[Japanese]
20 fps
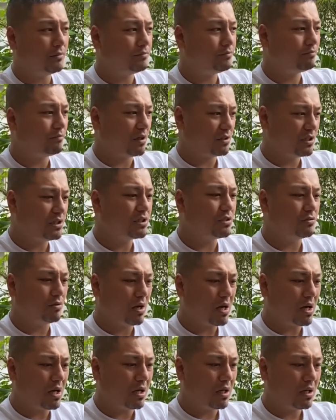まあ、実は、は
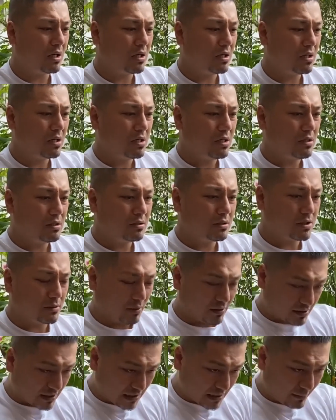い、すみま
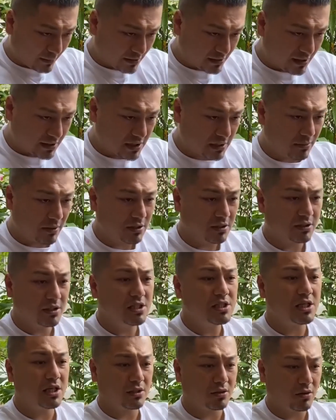せん、騙してすみませんでし
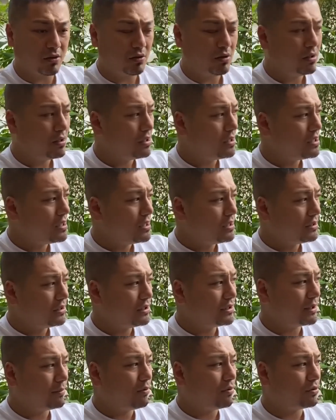たと、実
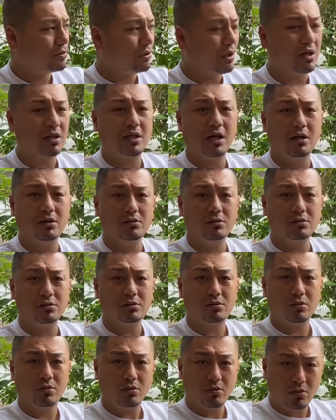は僕のアカウント
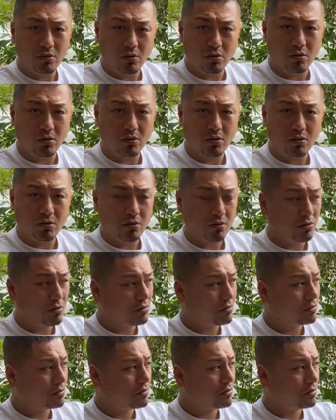を
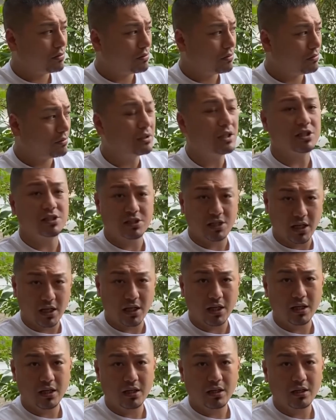渡して、
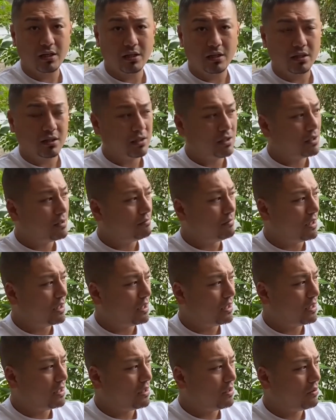ま
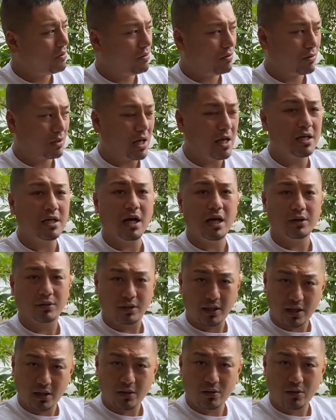あ、海外のね、